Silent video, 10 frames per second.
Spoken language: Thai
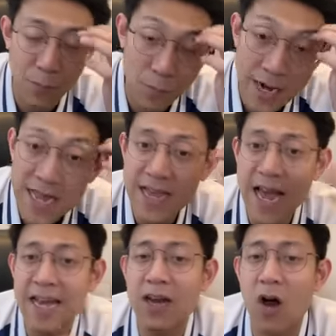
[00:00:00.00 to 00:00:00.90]
มว่าน่าจะ
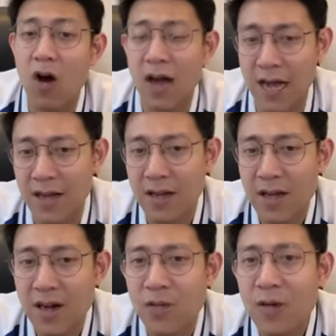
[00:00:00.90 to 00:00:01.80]
ให้ลองอะ่ะ
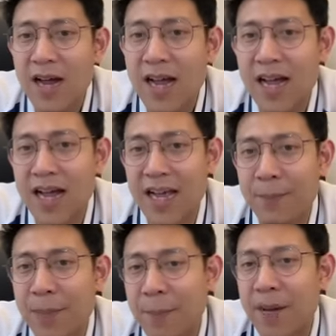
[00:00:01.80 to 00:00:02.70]
ว่าเอ็
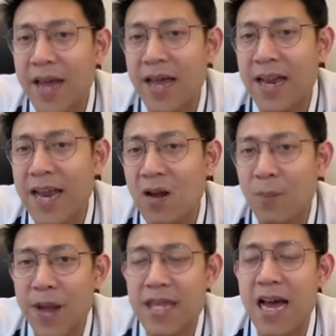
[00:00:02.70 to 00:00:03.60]
มปาเป้เล่นแล้ว
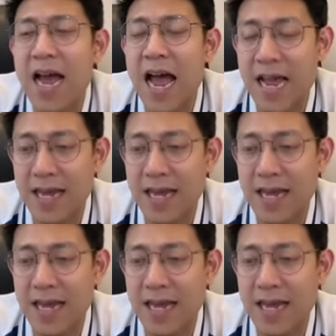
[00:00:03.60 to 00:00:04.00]
เป็นยังไง